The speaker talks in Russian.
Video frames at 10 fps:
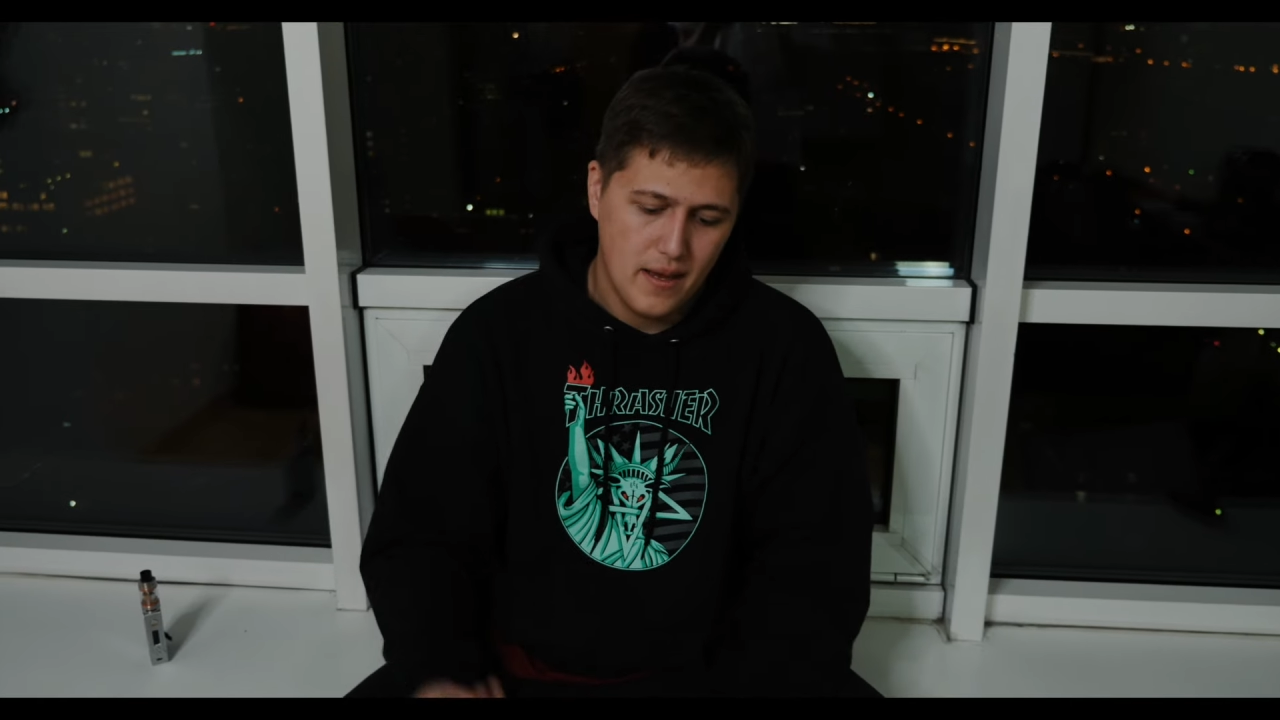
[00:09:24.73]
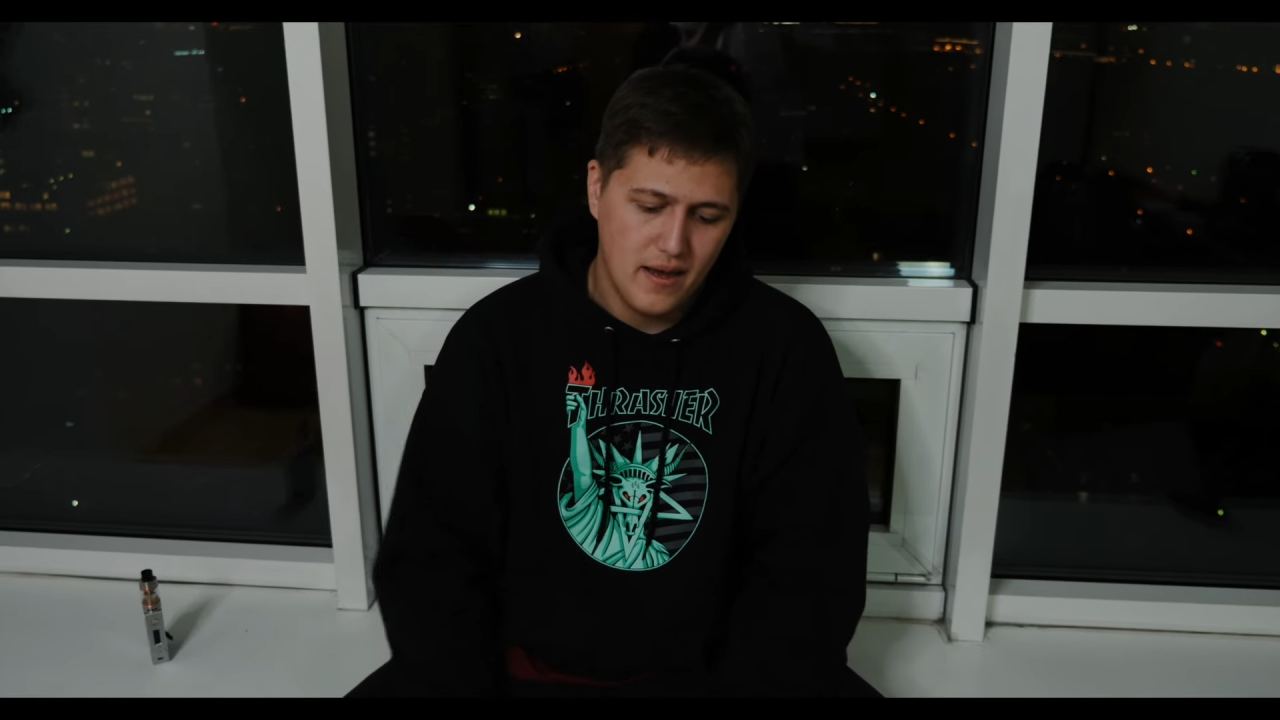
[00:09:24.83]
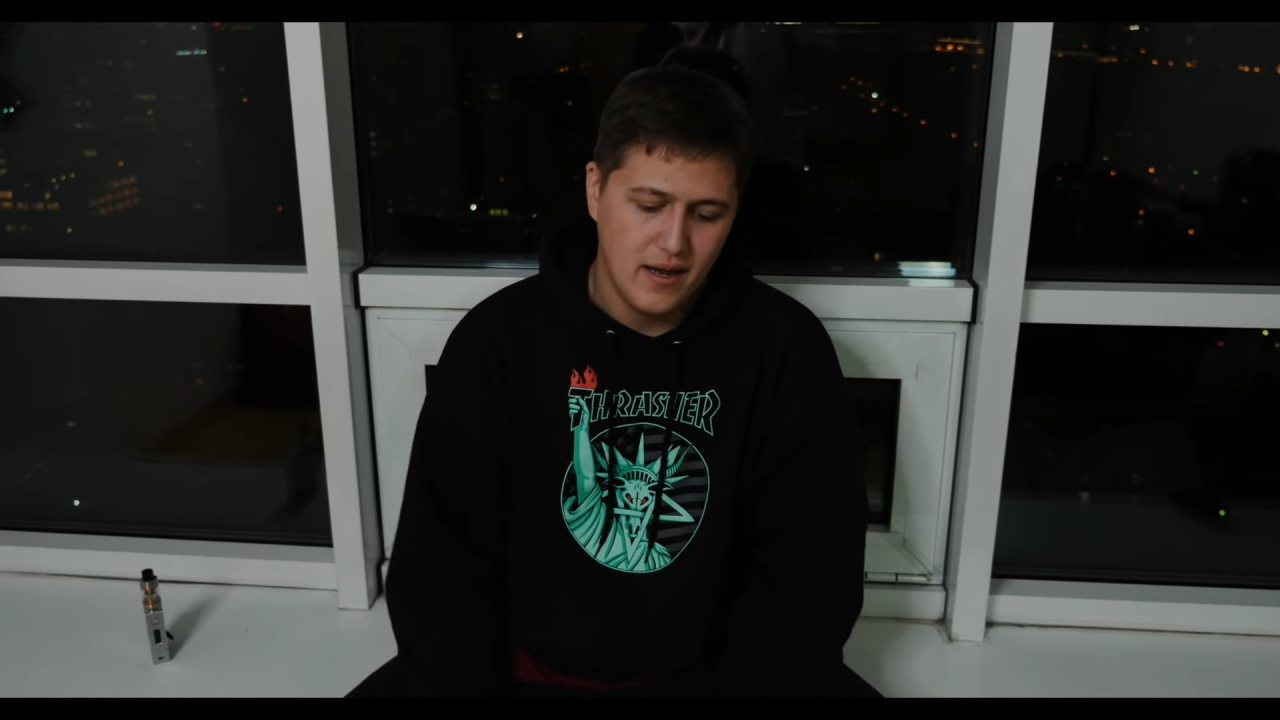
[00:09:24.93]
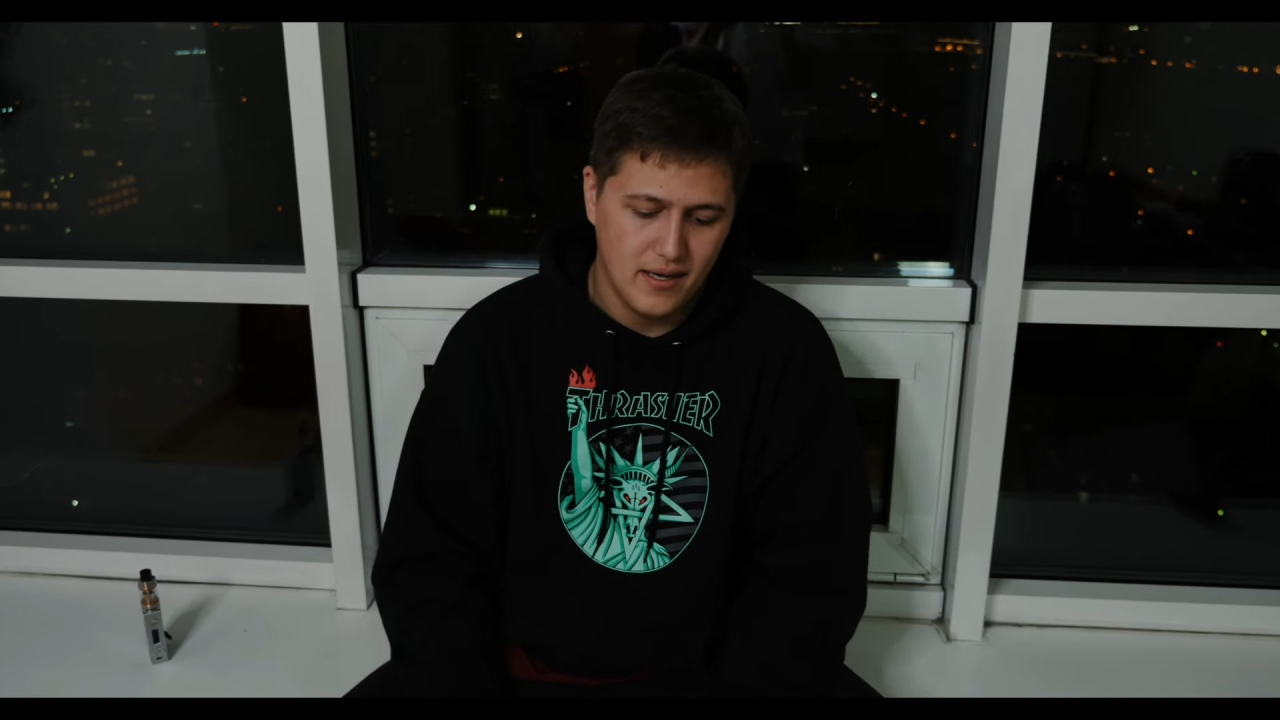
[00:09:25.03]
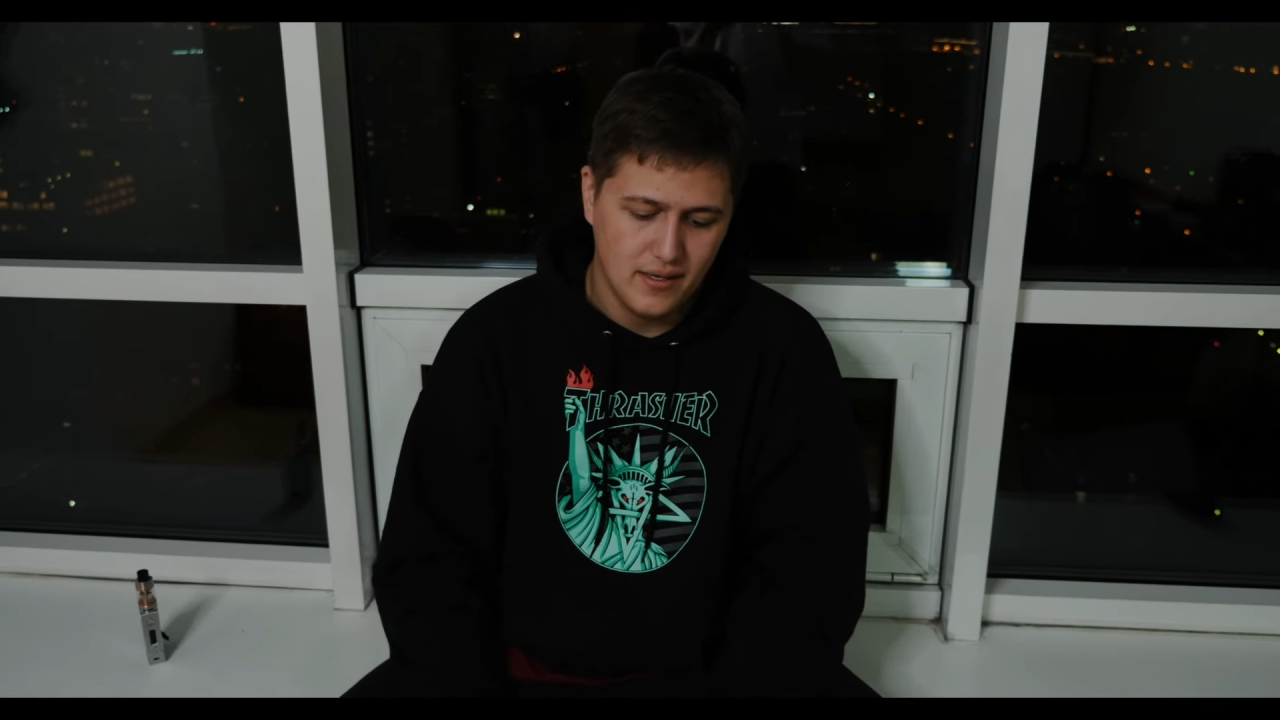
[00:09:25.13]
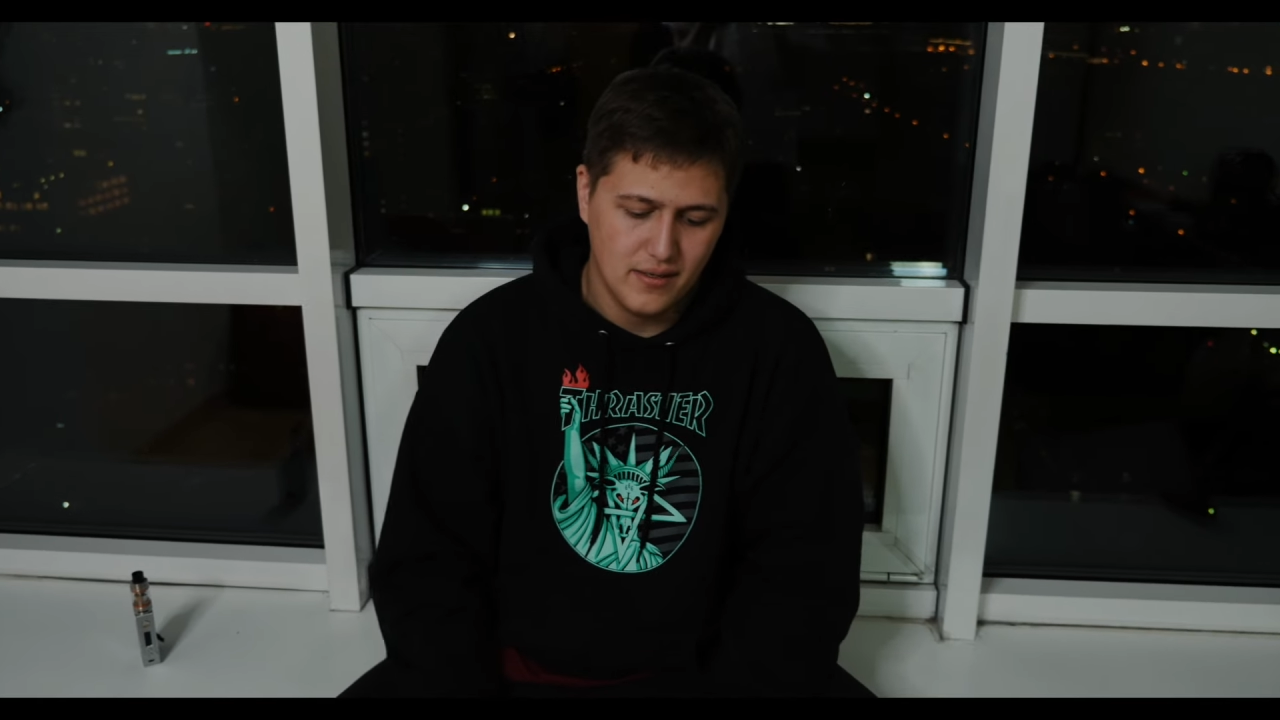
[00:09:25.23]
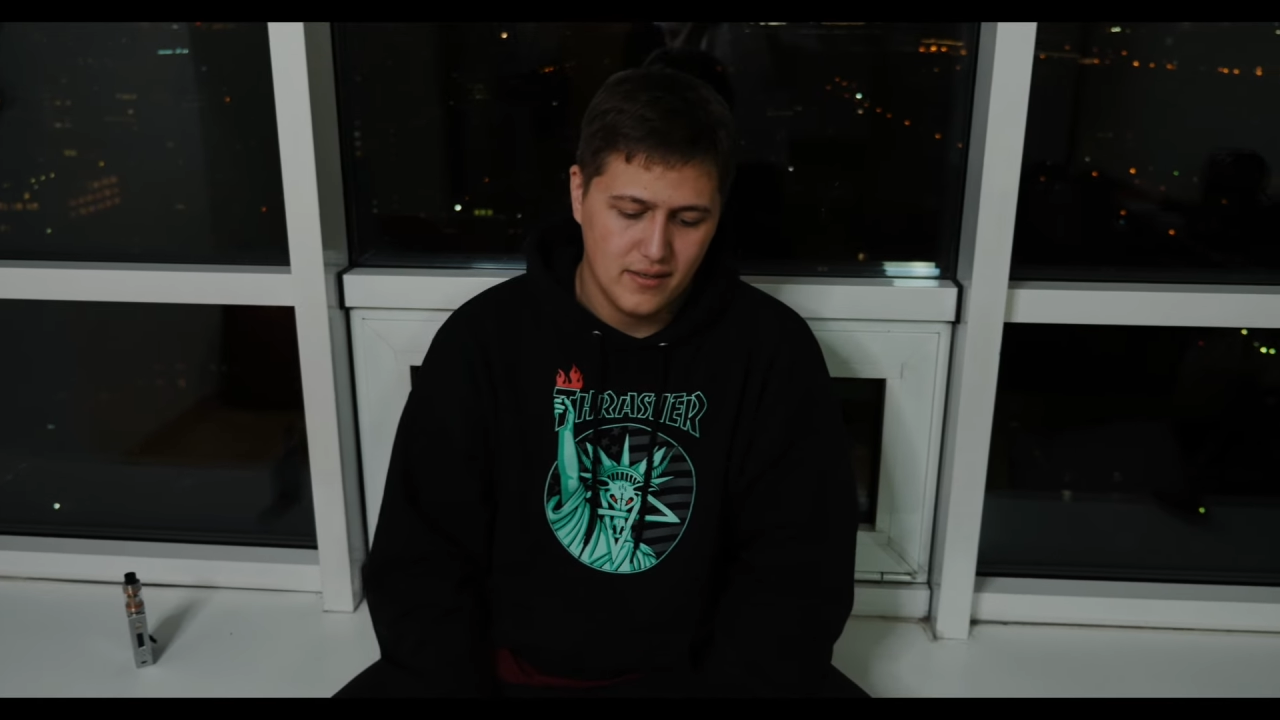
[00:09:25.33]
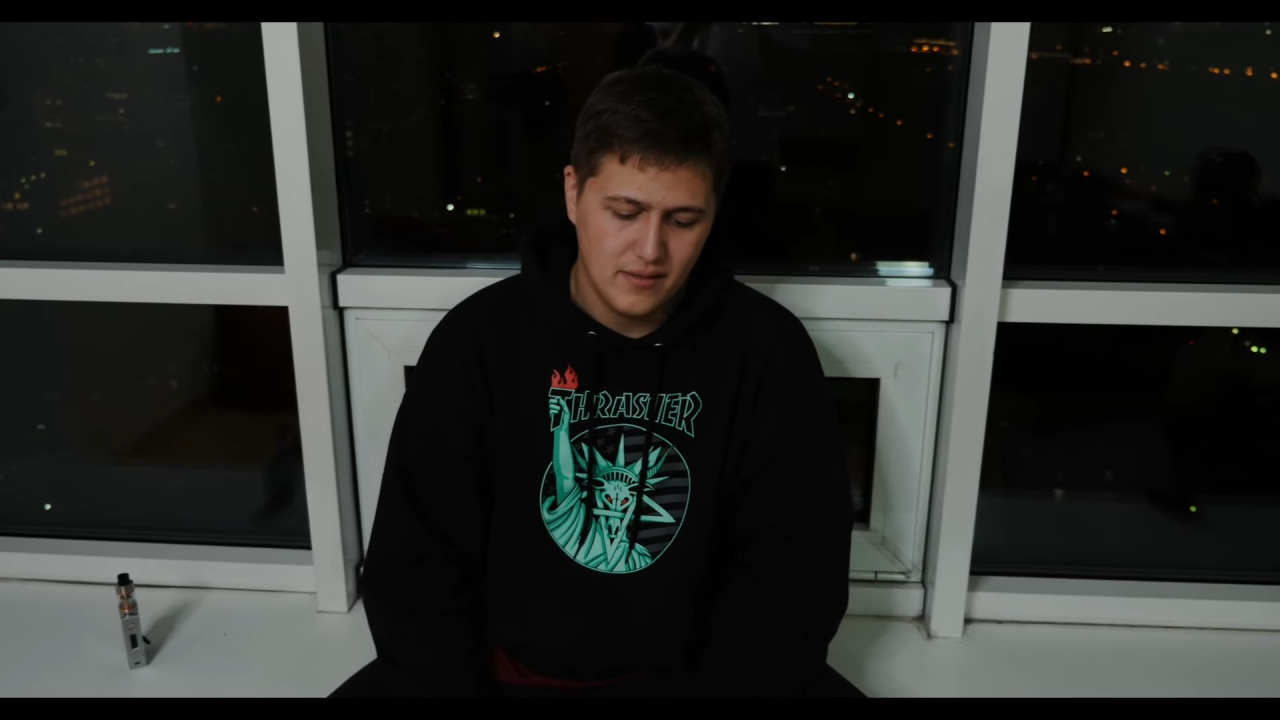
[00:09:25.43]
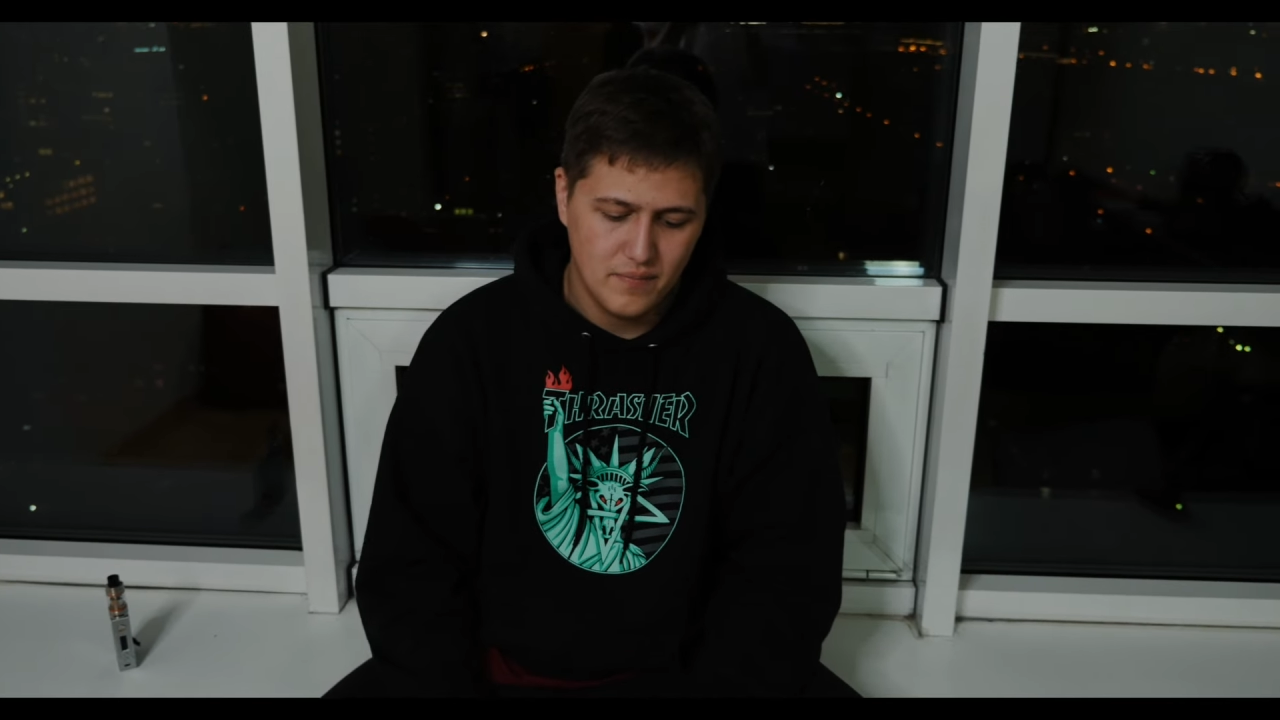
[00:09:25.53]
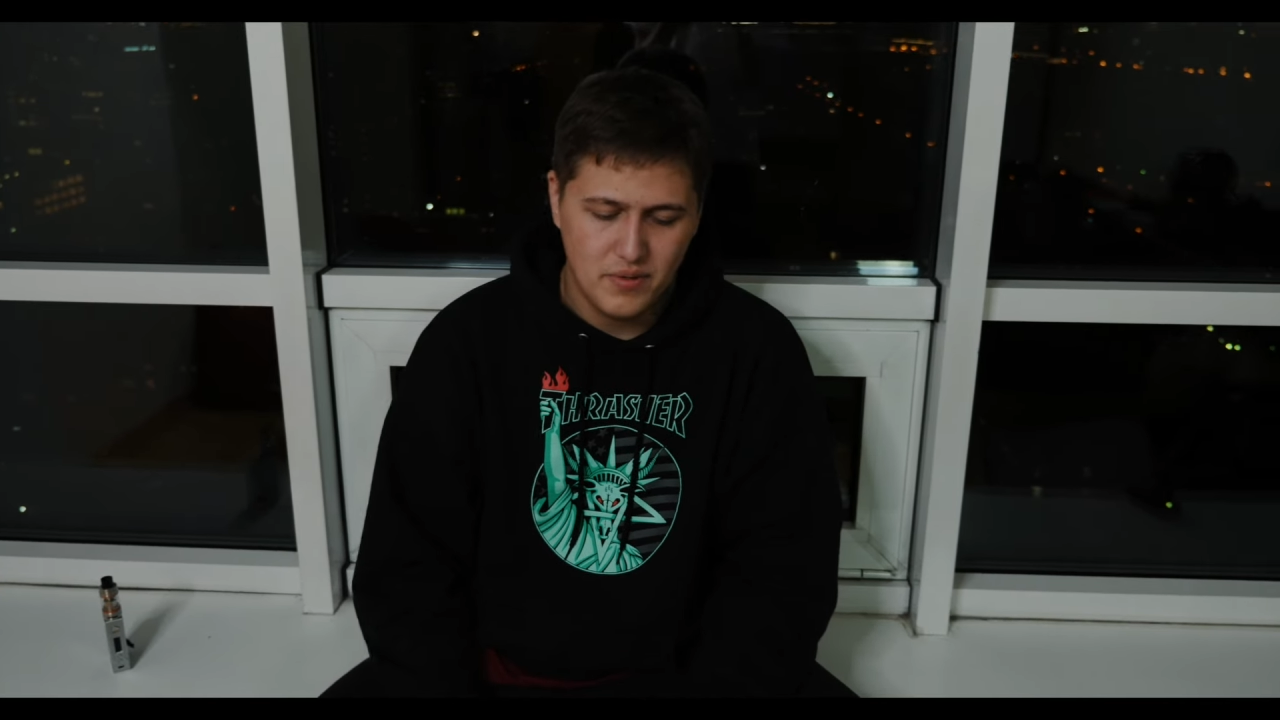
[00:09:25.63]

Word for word: а,